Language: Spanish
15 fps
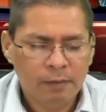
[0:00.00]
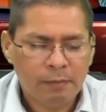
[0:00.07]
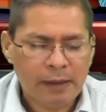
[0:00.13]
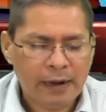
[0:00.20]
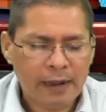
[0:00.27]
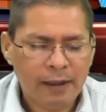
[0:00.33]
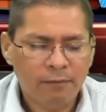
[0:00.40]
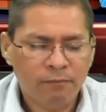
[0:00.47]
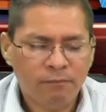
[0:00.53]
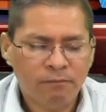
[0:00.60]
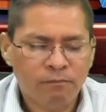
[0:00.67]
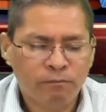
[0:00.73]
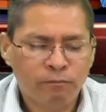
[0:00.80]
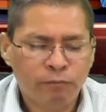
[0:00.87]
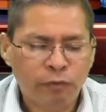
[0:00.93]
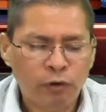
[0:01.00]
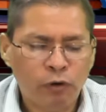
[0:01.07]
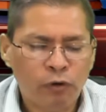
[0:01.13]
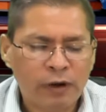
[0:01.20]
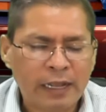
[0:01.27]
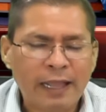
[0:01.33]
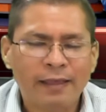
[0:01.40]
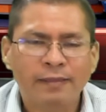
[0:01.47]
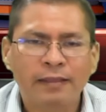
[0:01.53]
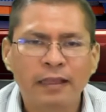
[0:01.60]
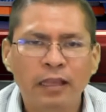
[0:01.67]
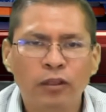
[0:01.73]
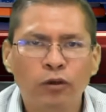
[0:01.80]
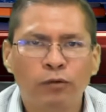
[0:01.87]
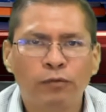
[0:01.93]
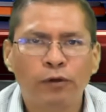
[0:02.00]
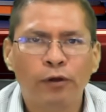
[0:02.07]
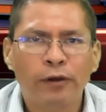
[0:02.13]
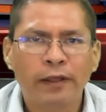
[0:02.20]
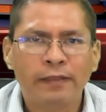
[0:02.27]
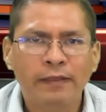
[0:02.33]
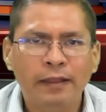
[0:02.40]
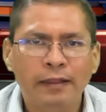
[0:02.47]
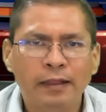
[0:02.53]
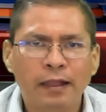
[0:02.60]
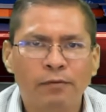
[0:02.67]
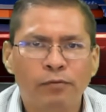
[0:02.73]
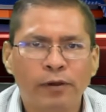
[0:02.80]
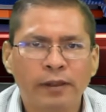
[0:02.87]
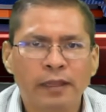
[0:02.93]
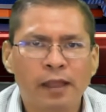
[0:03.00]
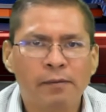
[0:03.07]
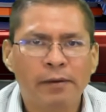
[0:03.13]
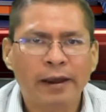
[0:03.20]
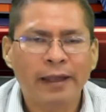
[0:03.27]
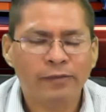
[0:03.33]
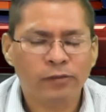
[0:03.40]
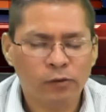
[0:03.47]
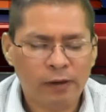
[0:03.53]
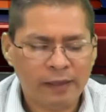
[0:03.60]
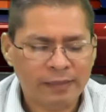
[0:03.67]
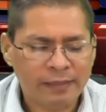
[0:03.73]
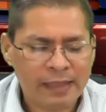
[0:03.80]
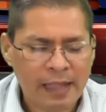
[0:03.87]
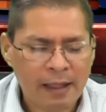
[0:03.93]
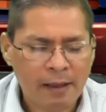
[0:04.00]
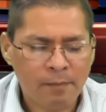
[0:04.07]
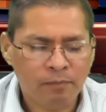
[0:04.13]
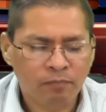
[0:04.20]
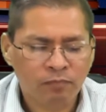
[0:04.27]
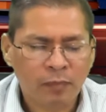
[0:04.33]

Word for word: Para Flor Castillo, Florecita, fuerte abrazo hasta